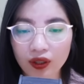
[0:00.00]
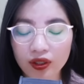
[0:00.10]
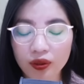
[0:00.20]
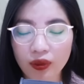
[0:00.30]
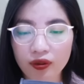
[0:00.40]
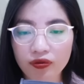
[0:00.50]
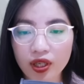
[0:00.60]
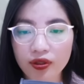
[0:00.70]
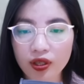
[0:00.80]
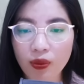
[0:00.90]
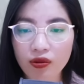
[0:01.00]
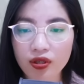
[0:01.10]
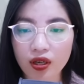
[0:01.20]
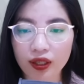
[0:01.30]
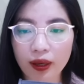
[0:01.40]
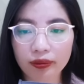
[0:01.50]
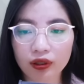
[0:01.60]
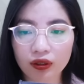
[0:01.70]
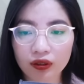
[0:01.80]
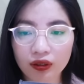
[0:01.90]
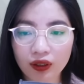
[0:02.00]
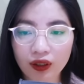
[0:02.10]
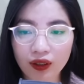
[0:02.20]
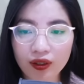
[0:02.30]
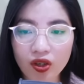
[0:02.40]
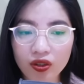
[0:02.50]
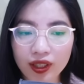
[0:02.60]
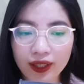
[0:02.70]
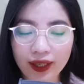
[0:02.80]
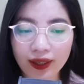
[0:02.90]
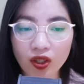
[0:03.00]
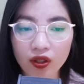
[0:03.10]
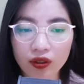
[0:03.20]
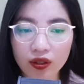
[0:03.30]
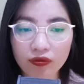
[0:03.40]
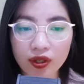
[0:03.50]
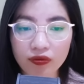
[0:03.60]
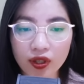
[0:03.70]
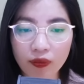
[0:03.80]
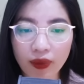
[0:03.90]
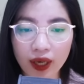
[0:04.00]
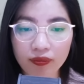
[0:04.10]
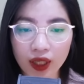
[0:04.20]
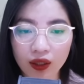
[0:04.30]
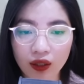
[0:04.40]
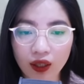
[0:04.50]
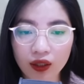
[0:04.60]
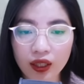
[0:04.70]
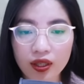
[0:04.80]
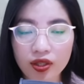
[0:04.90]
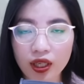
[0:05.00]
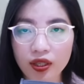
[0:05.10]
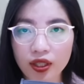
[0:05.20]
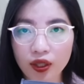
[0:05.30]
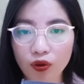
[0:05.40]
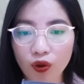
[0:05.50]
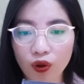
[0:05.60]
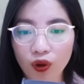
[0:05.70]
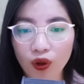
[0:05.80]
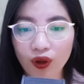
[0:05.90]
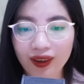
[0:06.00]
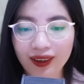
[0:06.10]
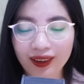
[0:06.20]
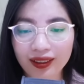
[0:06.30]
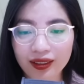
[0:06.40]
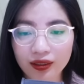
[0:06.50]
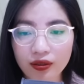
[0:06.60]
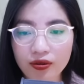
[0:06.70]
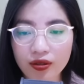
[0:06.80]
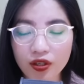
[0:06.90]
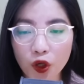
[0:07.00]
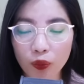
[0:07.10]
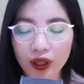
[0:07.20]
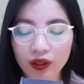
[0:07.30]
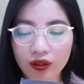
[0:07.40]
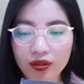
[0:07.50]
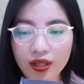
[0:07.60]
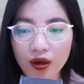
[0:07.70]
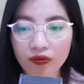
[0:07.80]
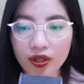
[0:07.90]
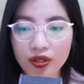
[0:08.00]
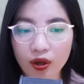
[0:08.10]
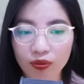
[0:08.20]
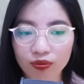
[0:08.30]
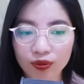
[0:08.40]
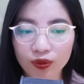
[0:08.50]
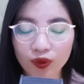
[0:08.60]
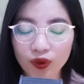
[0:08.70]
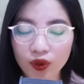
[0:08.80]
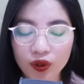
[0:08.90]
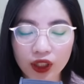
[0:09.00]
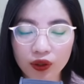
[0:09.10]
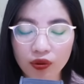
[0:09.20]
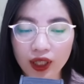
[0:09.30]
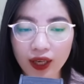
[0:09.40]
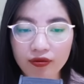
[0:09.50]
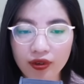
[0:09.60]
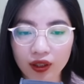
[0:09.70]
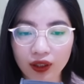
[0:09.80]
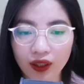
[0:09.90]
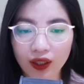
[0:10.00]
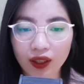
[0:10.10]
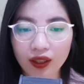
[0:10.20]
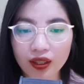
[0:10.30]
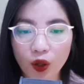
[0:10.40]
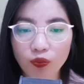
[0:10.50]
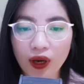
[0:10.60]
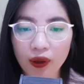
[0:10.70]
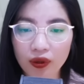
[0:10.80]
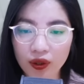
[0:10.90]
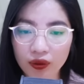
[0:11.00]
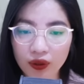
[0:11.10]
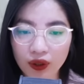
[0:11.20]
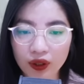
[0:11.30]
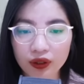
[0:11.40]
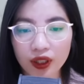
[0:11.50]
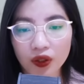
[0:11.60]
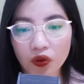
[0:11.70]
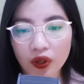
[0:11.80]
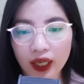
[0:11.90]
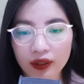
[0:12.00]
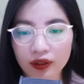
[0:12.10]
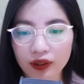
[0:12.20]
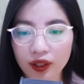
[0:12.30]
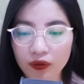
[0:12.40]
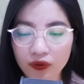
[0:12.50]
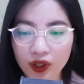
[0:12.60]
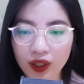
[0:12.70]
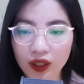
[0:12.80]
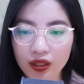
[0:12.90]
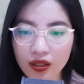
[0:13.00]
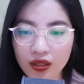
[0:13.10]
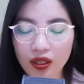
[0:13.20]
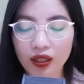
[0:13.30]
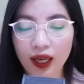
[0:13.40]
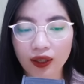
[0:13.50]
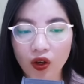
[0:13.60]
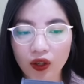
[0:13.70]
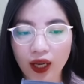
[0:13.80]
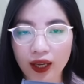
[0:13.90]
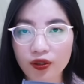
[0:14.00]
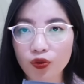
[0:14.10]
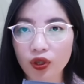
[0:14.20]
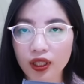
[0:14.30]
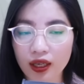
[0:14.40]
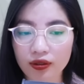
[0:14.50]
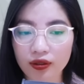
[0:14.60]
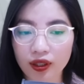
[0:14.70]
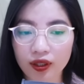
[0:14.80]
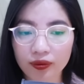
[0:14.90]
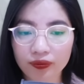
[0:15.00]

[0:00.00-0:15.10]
Nhưng mà Phi chưa bao giờ đáp ứng. Có khi anh còn đứng về phía mẹ mình để chỉ trích cô. Như thực sự không biết nói sao với chồng. Thôi thì tùy anh vậy. Không bao lâu thì cô nghe được tiếng Phi dẫn hai con gái xuống nhà dưới.